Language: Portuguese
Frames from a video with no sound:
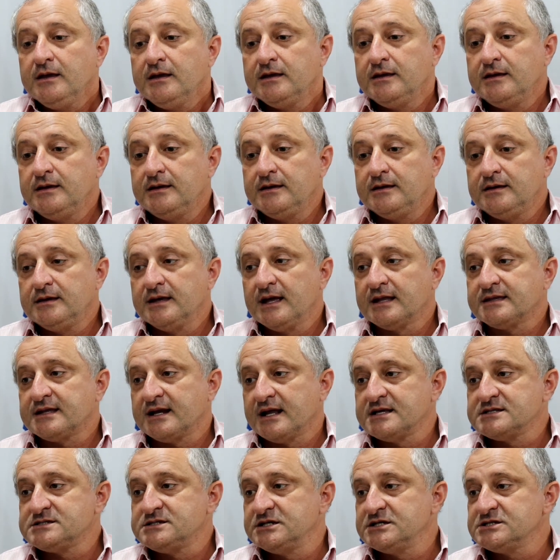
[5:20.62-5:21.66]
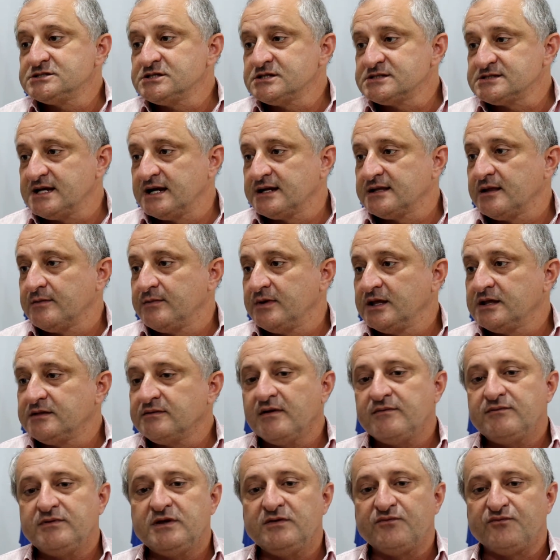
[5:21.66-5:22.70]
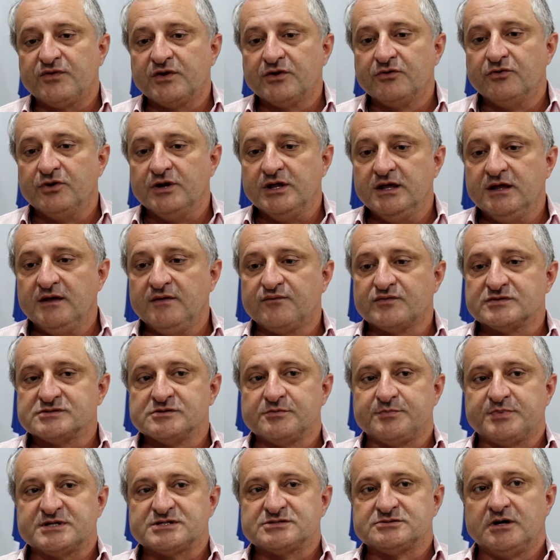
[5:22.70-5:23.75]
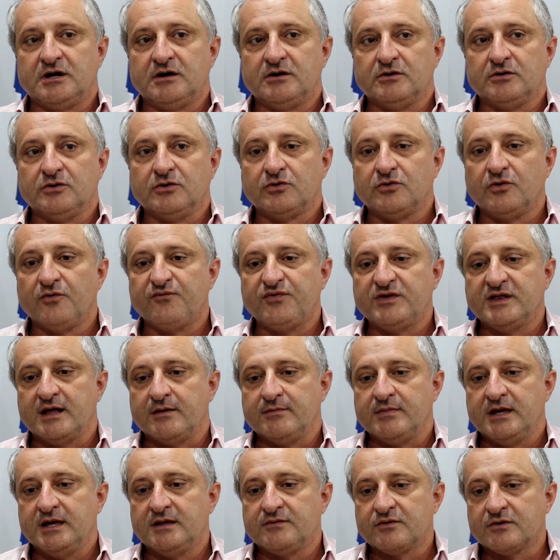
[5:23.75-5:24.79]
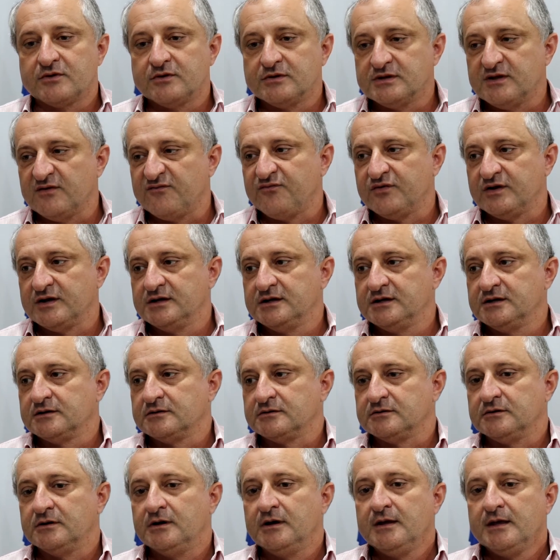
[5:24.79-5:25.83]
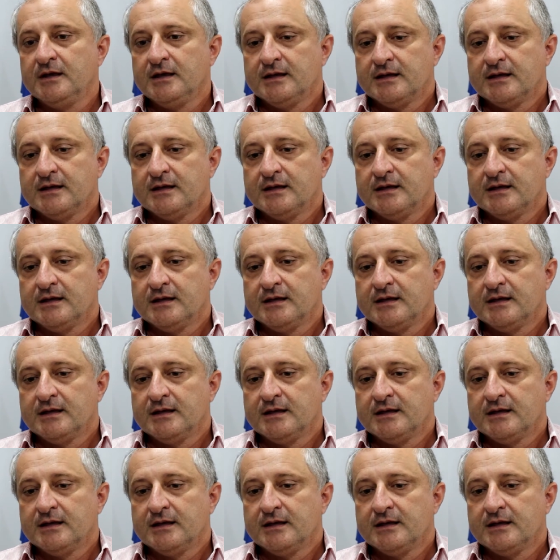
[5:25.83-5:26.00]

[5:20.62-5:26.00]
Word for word: e atrás disso, certamente, vai vir frigoríficos, o pessoal, o confinamento, o de frango,